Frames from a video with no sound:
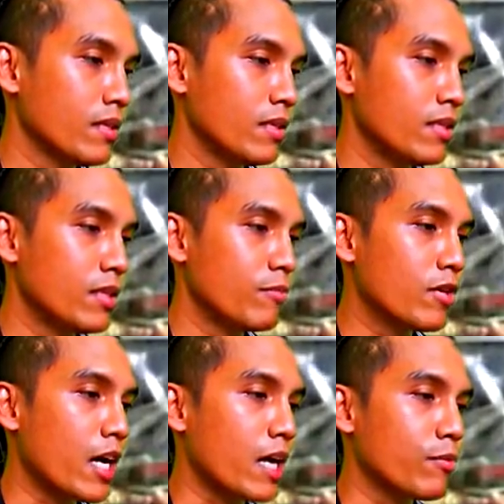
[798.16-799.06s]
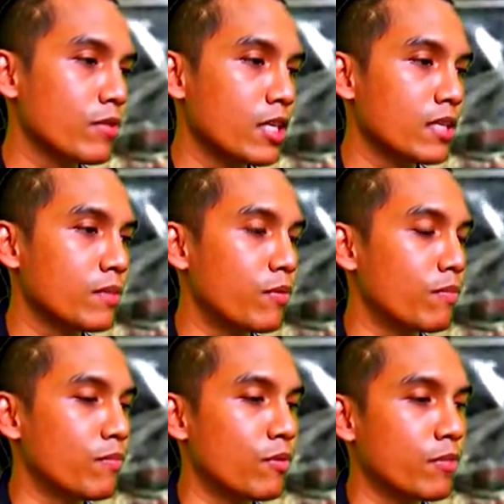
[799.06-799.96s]
จริงๆ พวกงานพวกนี้คือผม
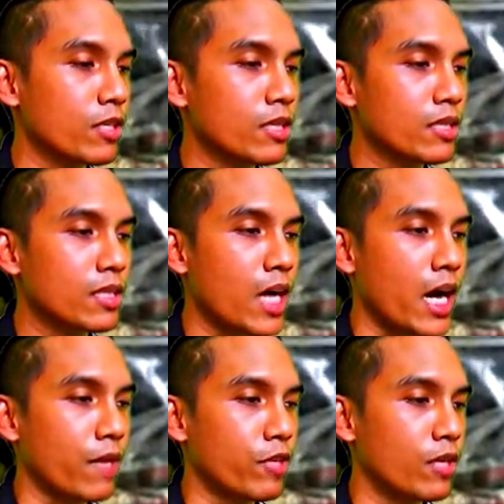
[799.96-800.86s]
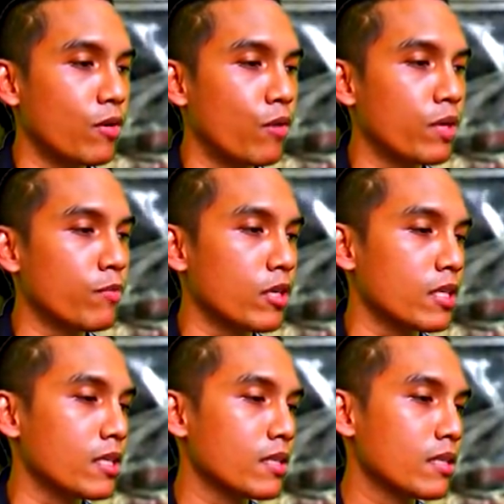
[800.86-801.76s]
ผมก็ถ่ายวิดีโอไว้หมด
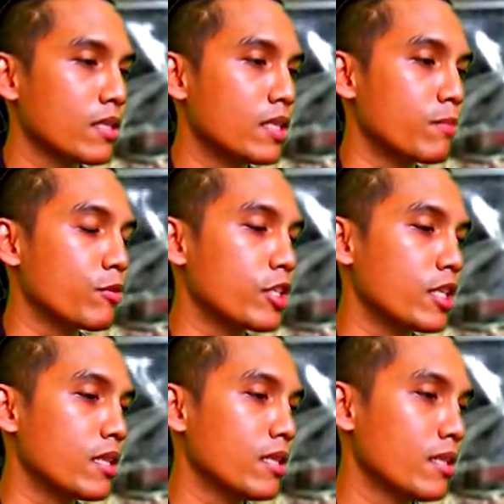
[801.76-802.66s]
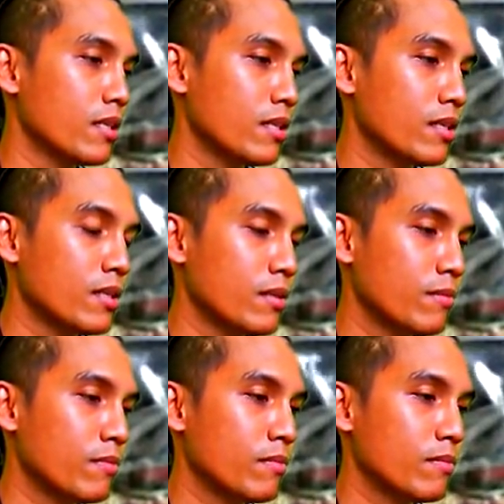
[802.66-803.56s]
นะเกือบทุกชิ้น
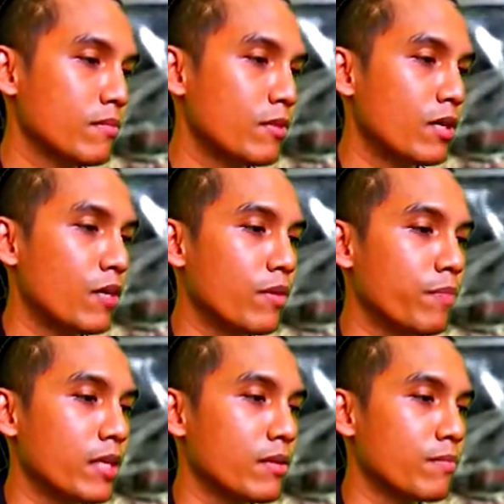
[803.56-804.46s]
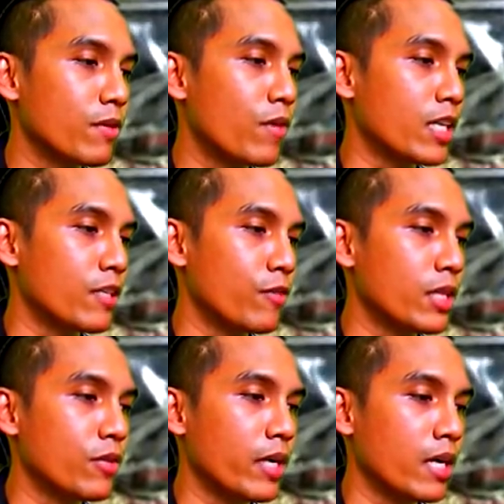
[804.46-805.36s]
ก็เอาไว้เป็นประวัติชี
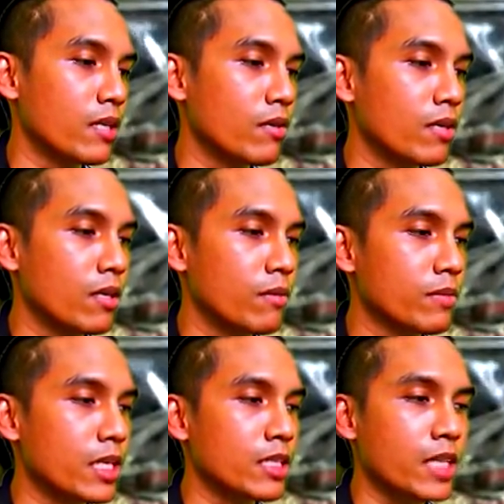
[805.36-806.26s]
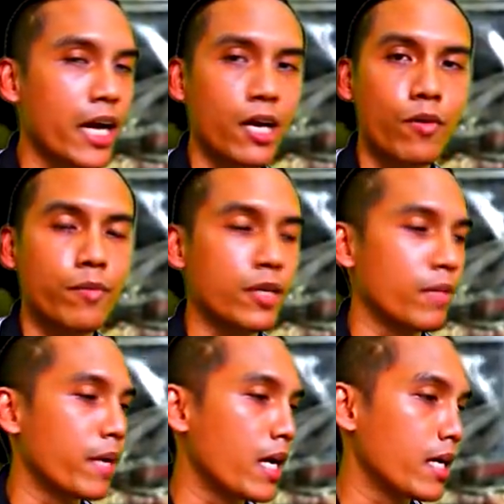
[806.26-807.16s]
วิตตัวเอง แล้วก็ตั้งใจเอาไว้เผ
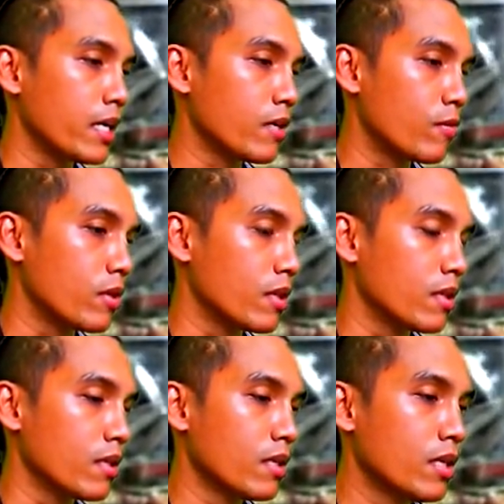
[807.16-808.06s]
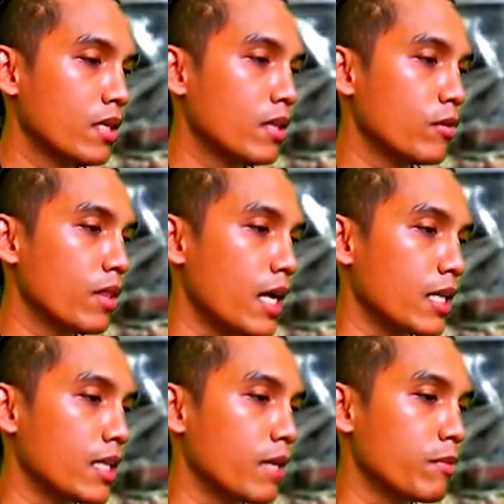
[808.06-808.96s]
ยแพร่ให้คนรุ่นหลัง
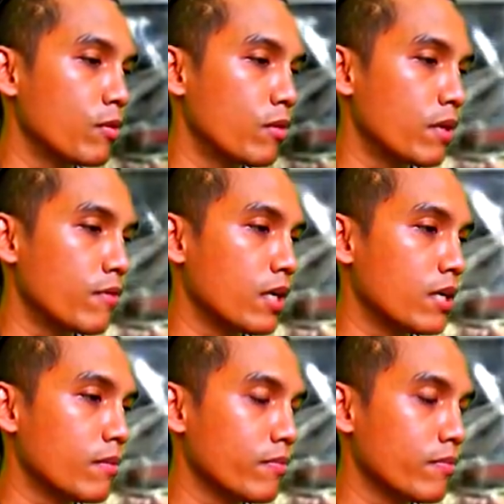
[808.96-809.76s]
ได้รับรู้ว่า